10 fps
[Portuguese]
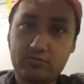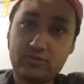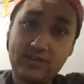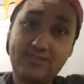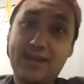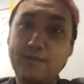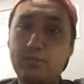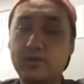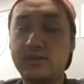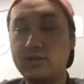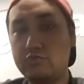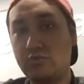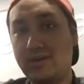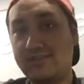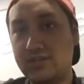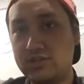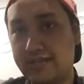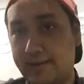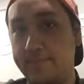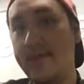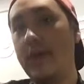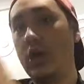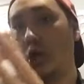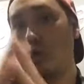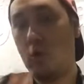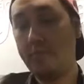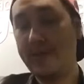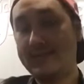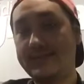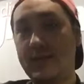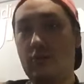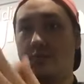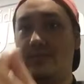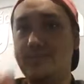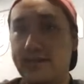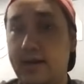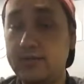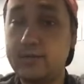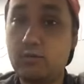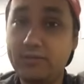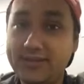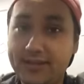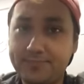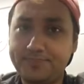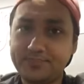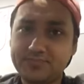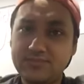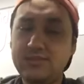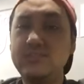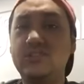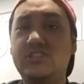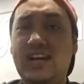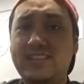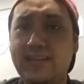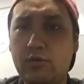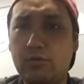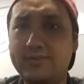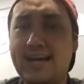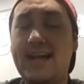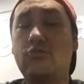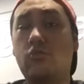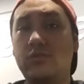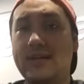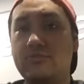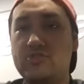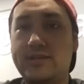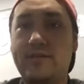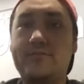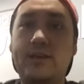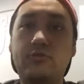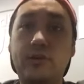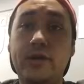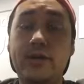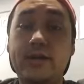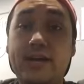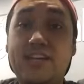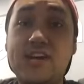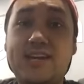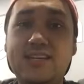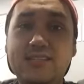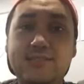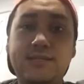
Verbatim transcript: que será importante para o restante da competição, né? Então o Inter já tem contato, o contato já está feito e a dia 15